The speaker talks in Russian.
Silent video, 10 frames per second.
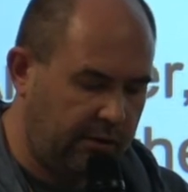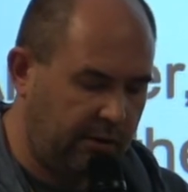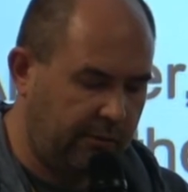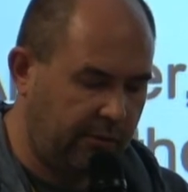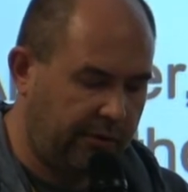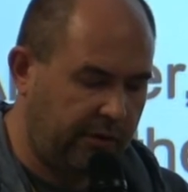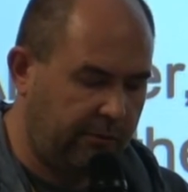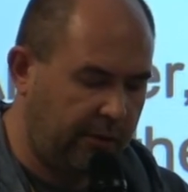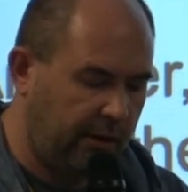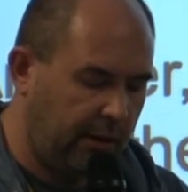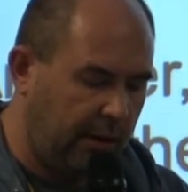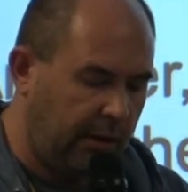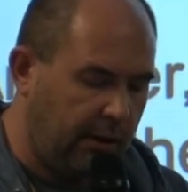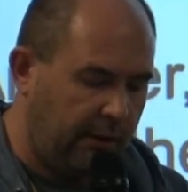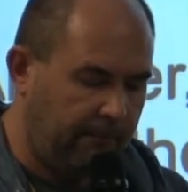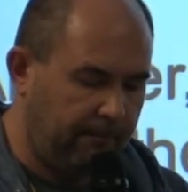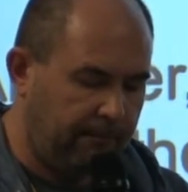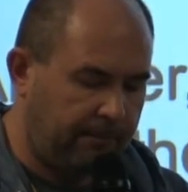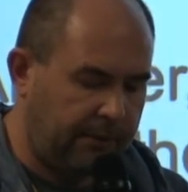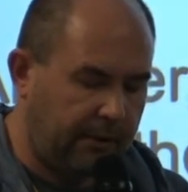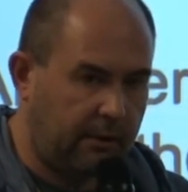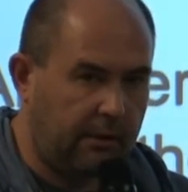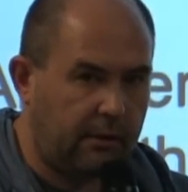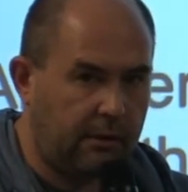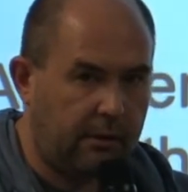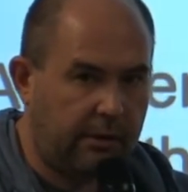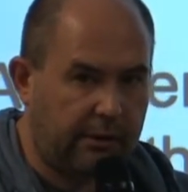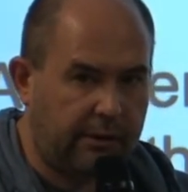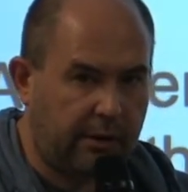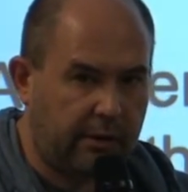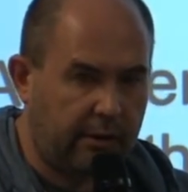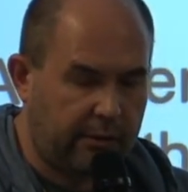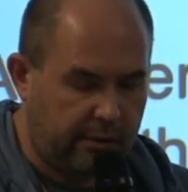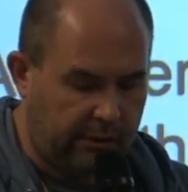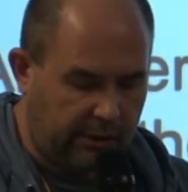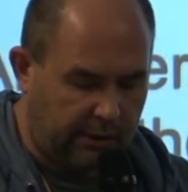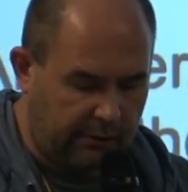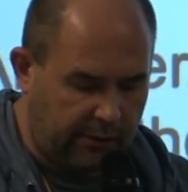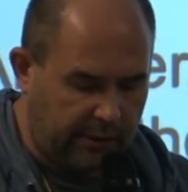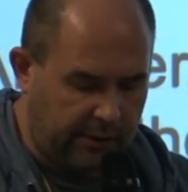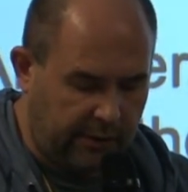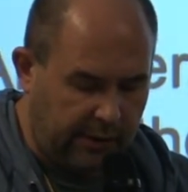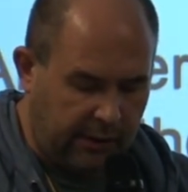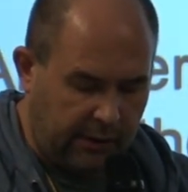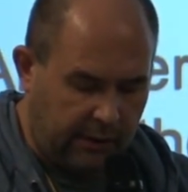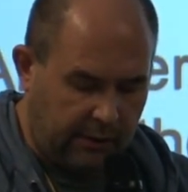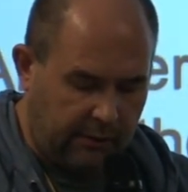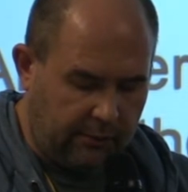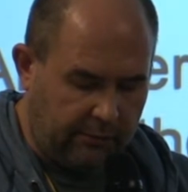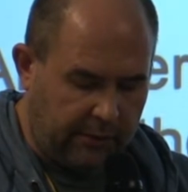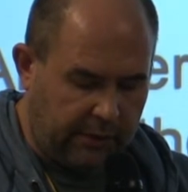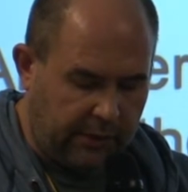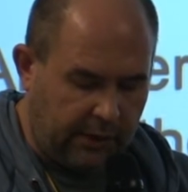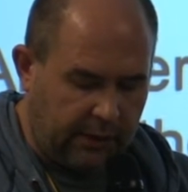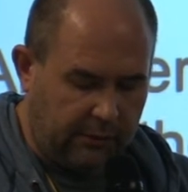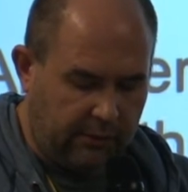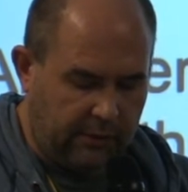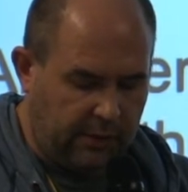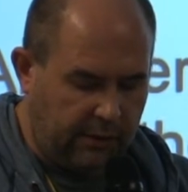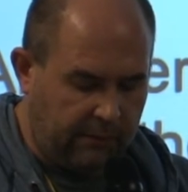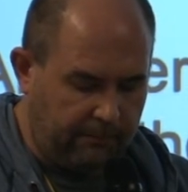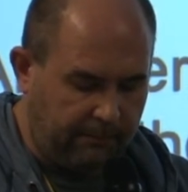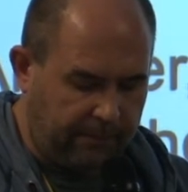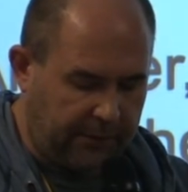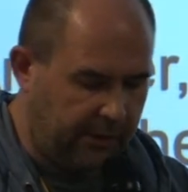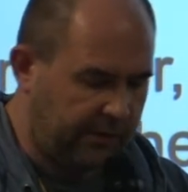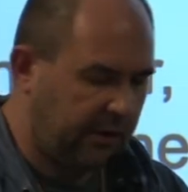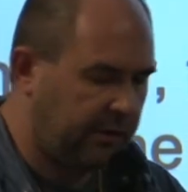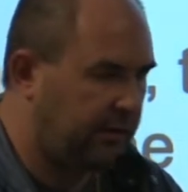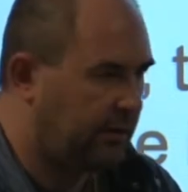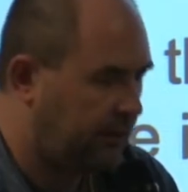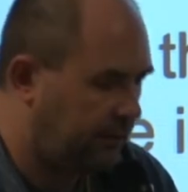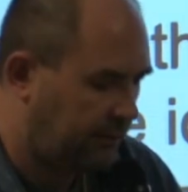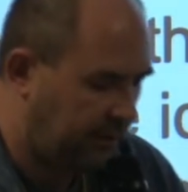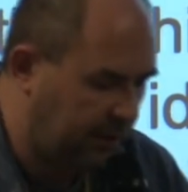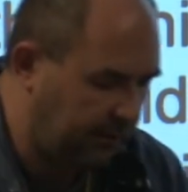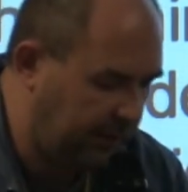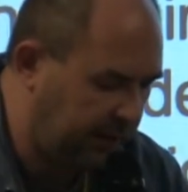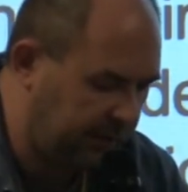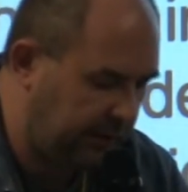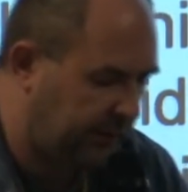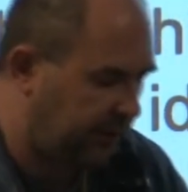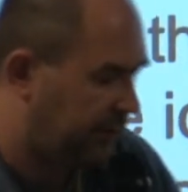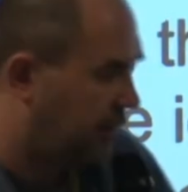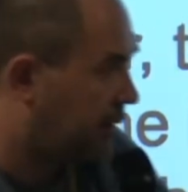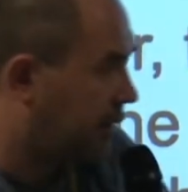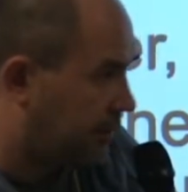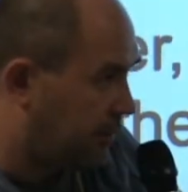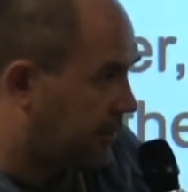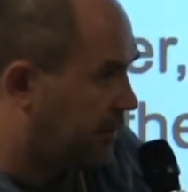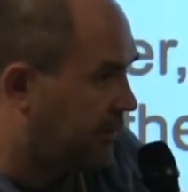чьими устами э, Э, этот агент э, говорит. Э, вот. Ну и исходя как бы из этих, из некоторых других